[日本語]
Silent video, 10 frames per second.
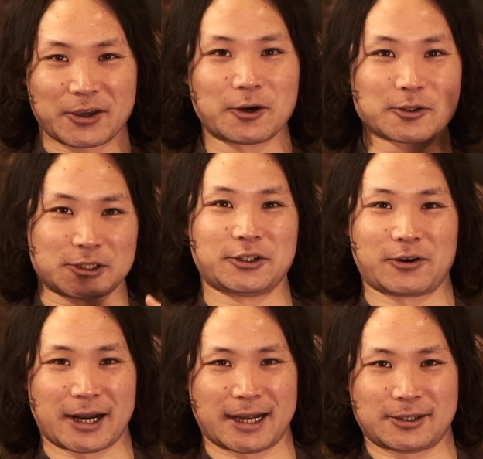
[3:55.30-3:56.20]
今日しよ
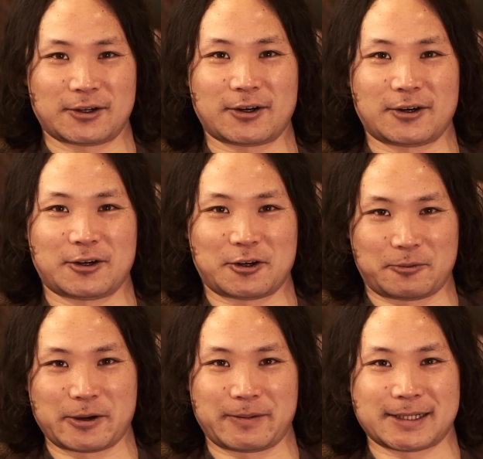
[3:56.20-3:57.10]
うかなと
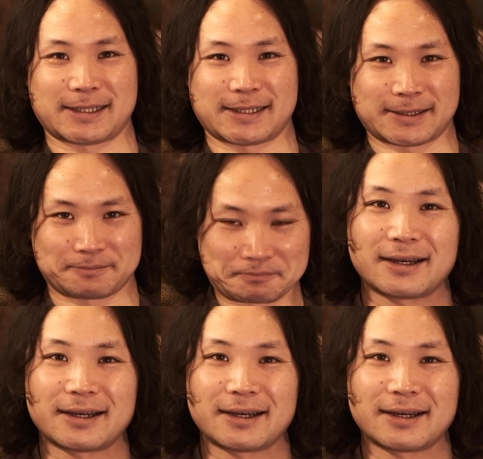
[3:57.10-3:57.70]
思います。